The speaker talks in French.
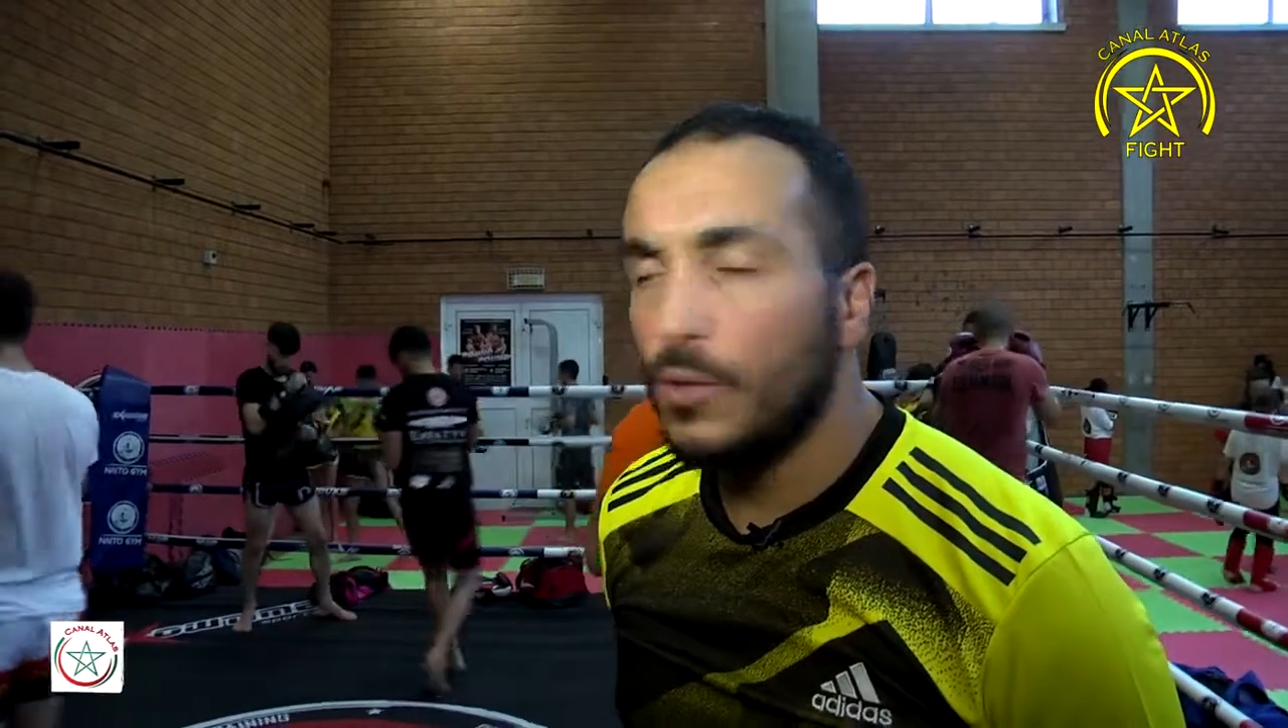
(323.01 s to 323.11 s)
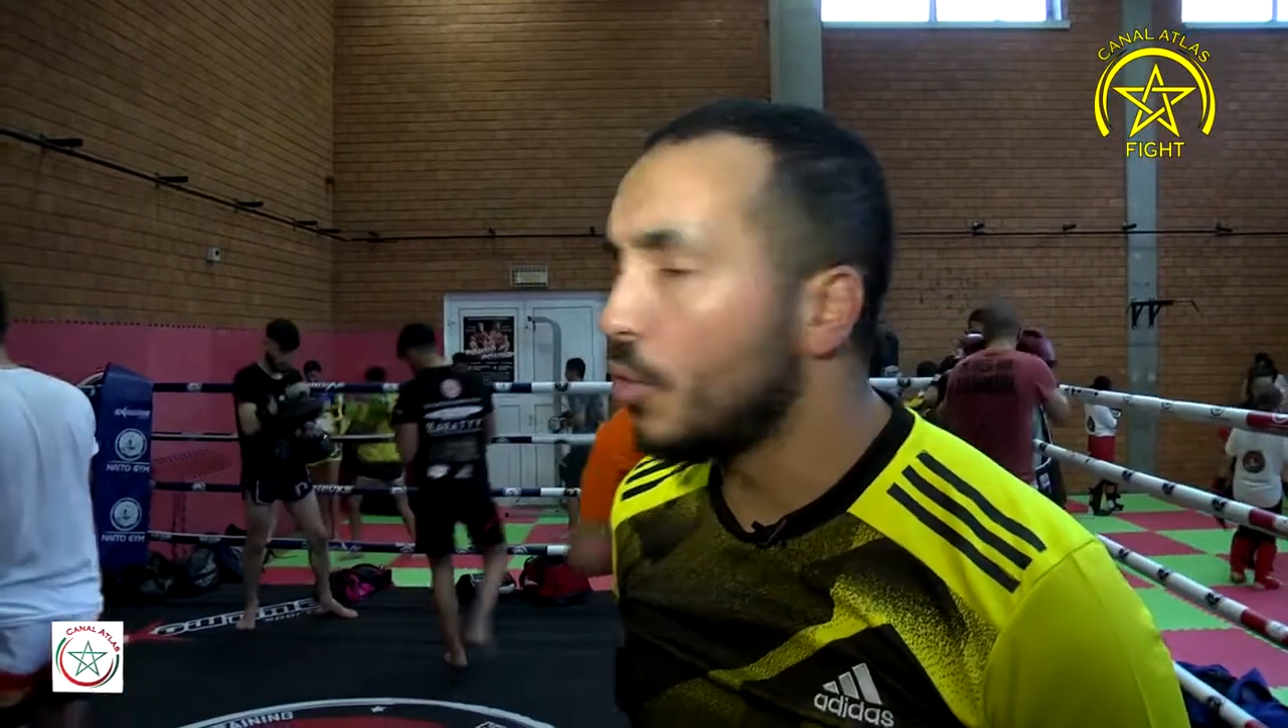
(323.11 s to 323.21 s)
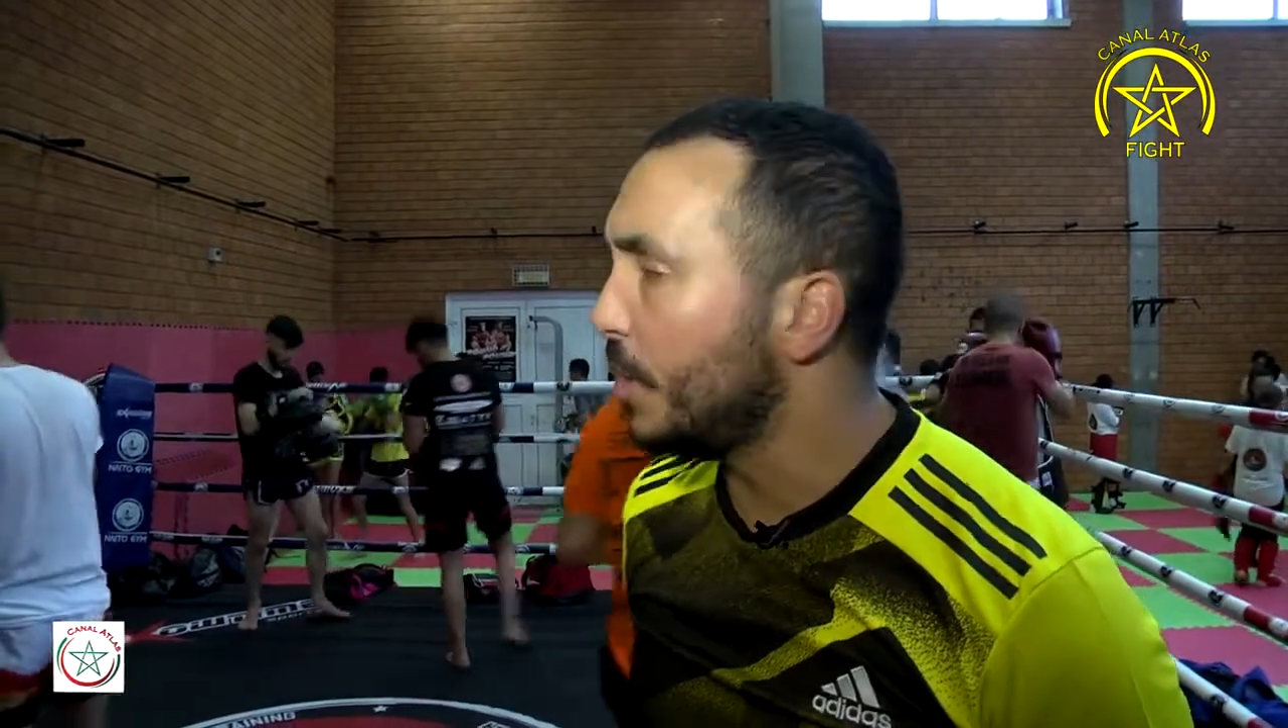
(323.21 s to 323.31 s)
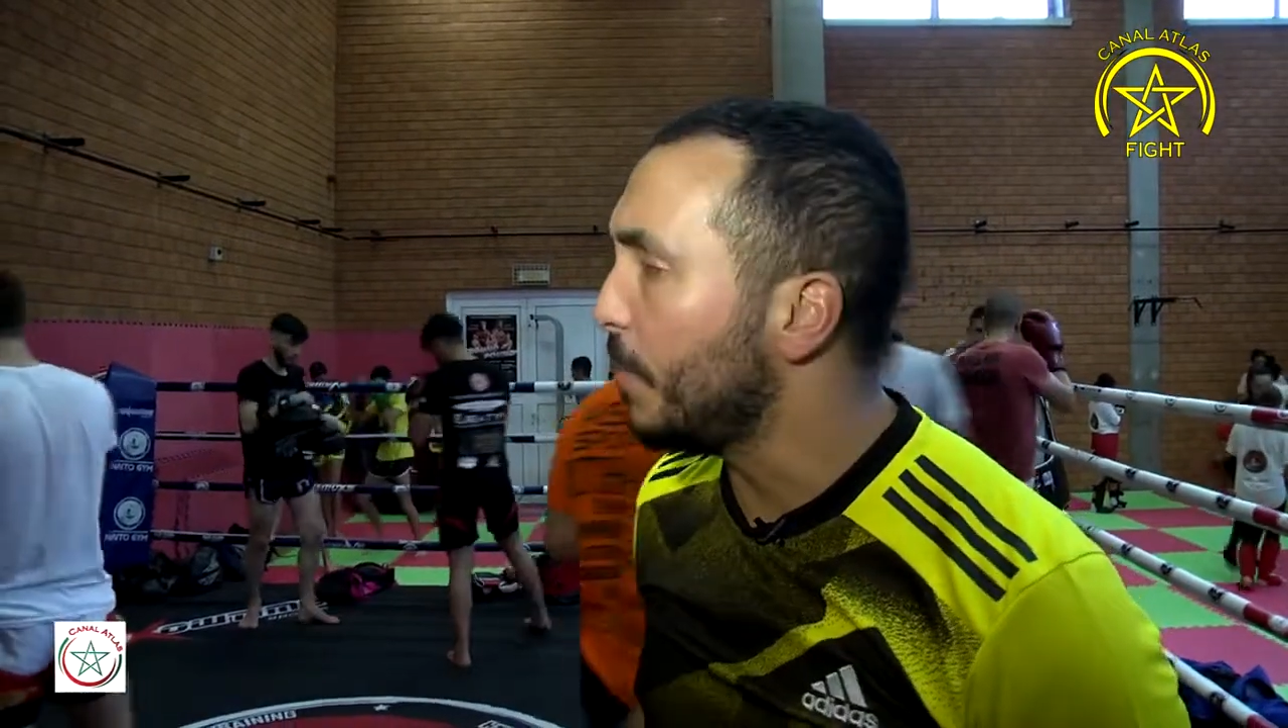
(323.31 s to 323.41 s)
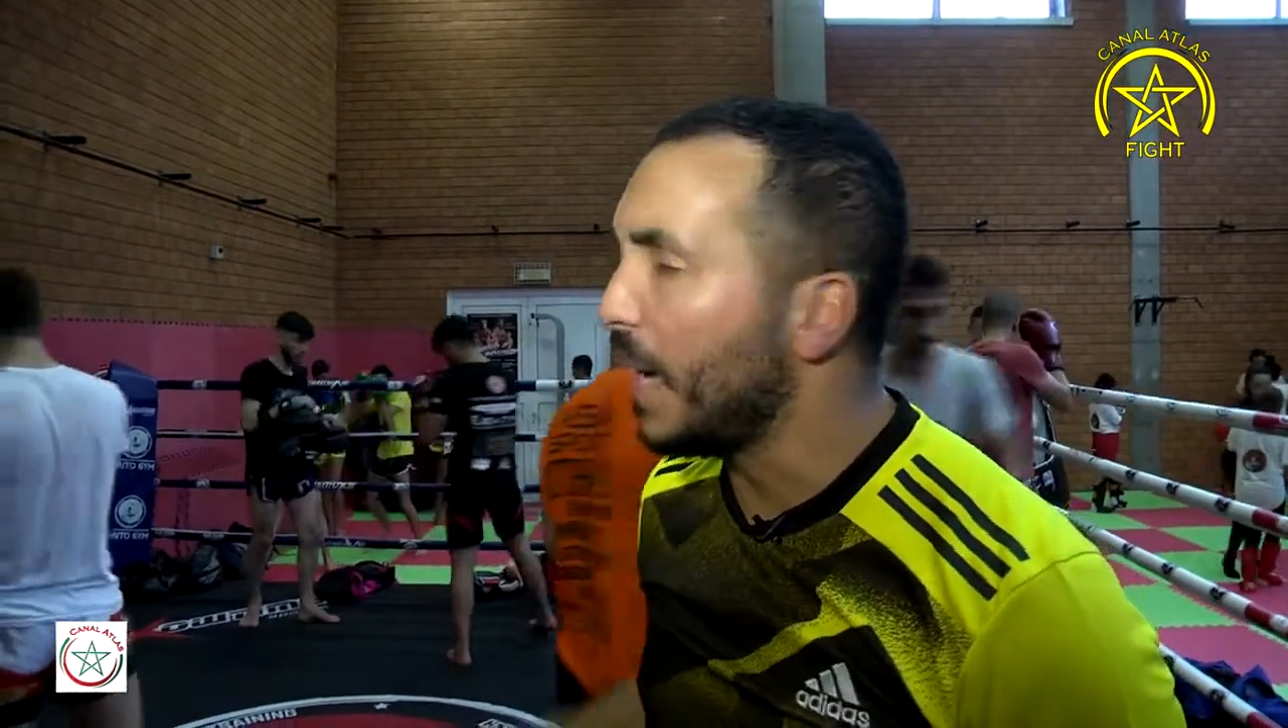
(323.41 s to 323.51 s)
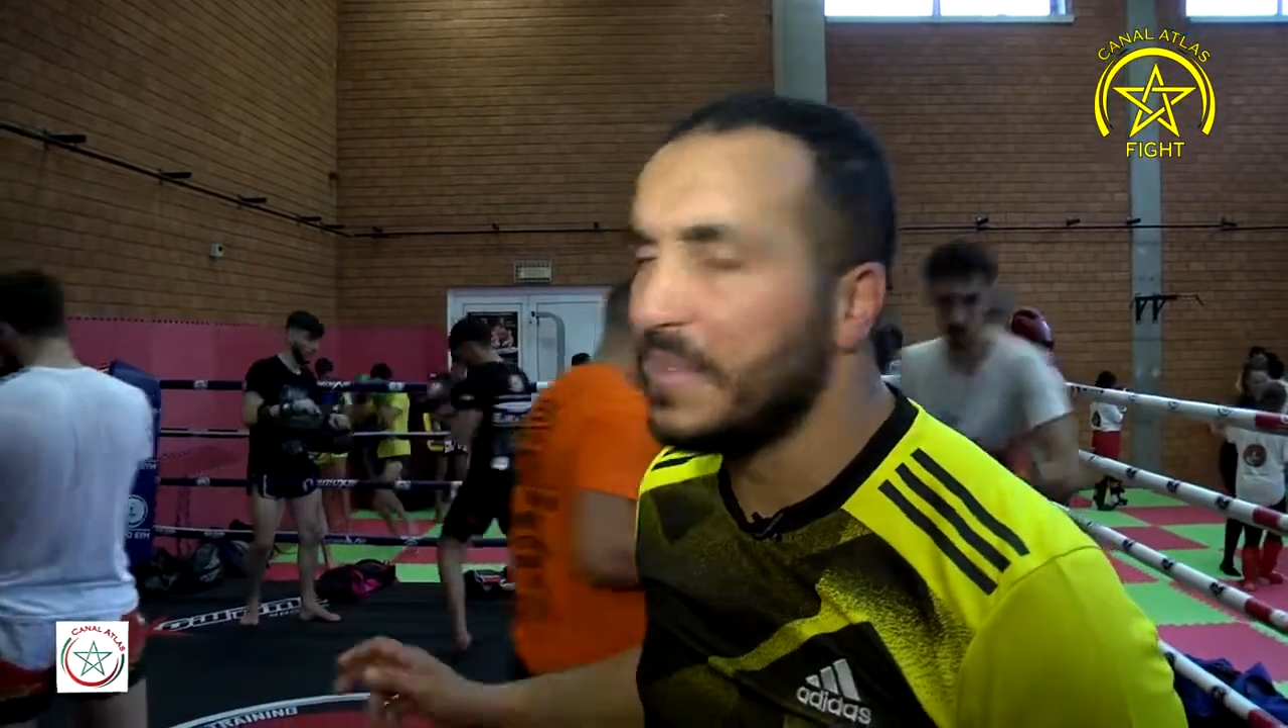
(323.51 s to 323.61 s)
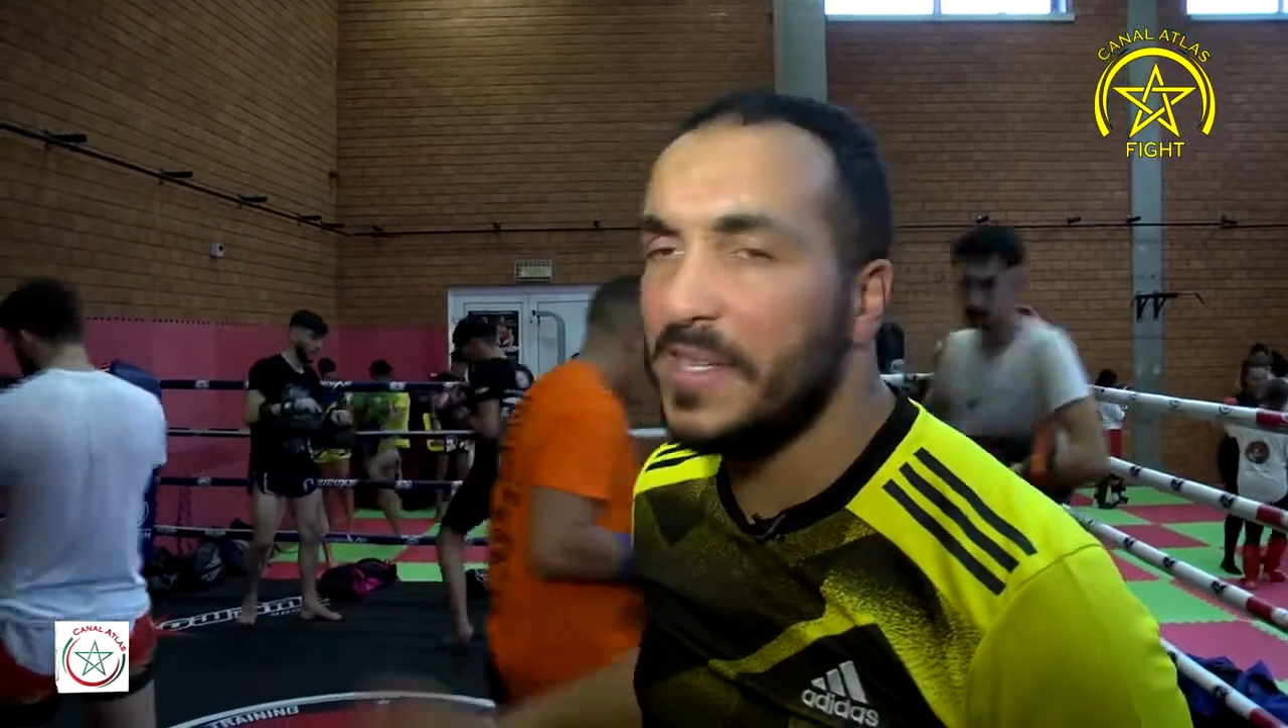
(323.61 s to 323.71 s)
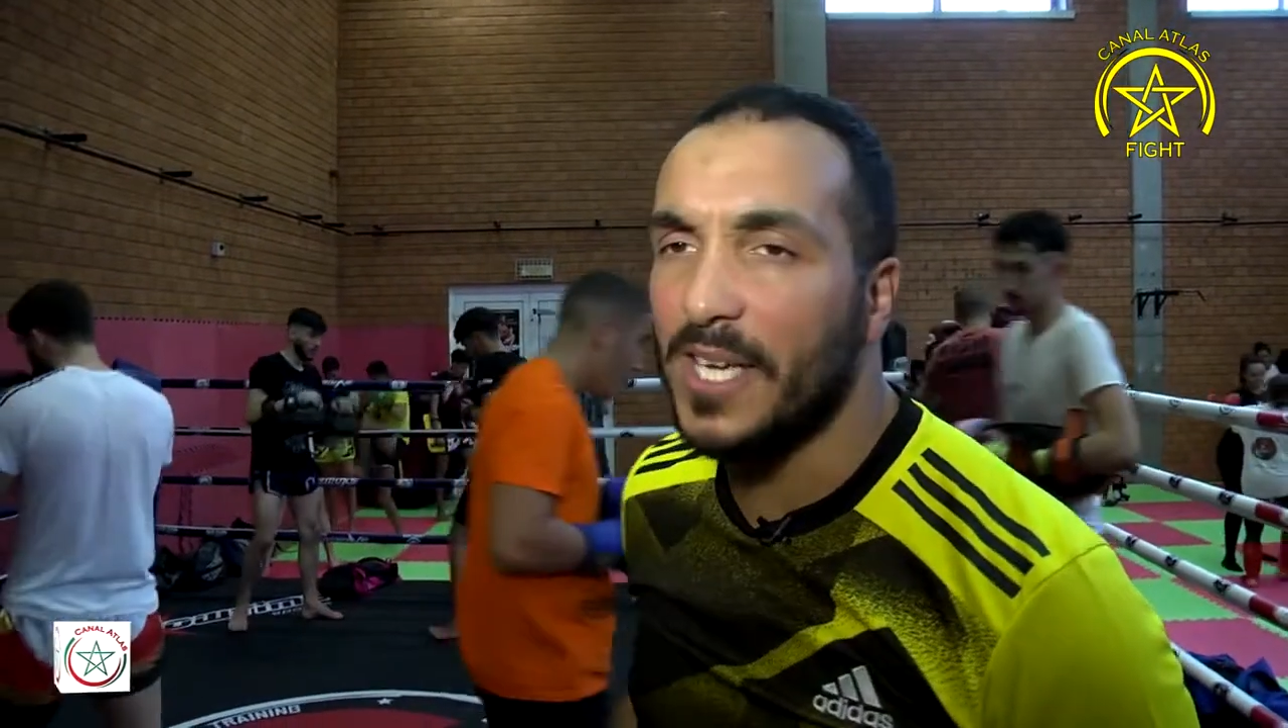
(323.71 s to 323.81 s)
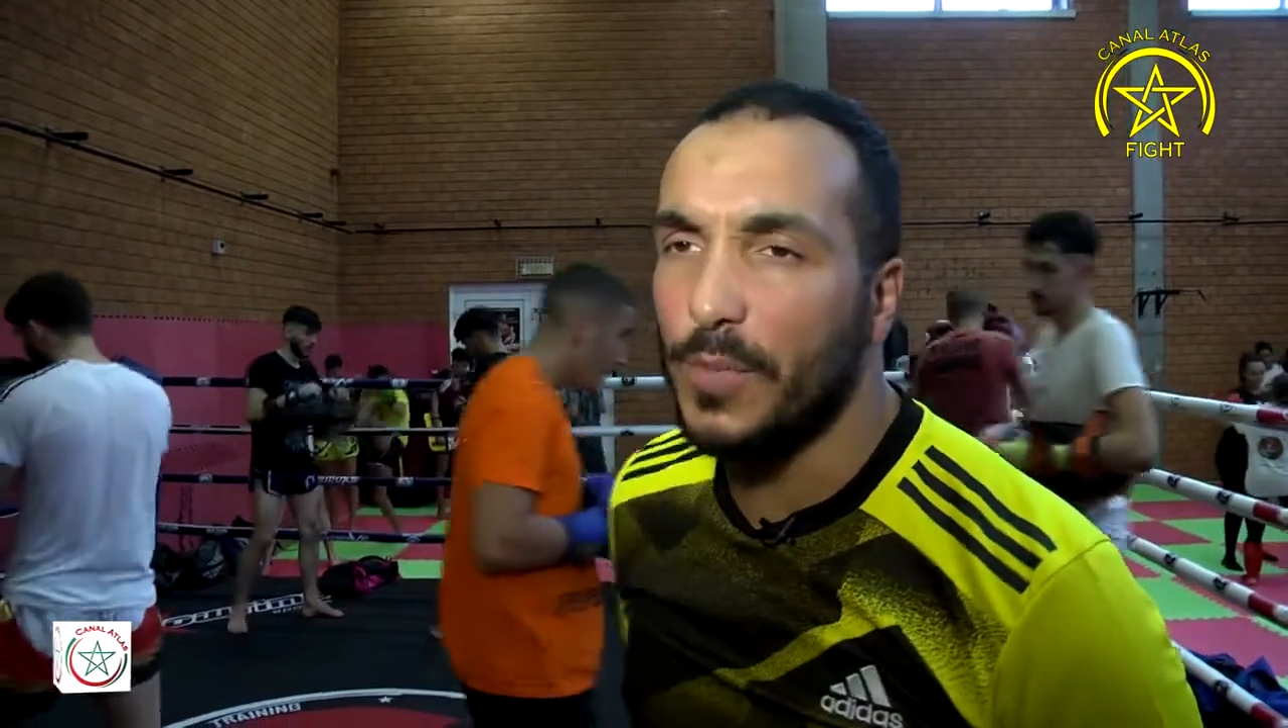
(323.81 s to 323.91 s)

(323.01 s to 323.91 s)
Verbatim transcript: Donc ils pratiquent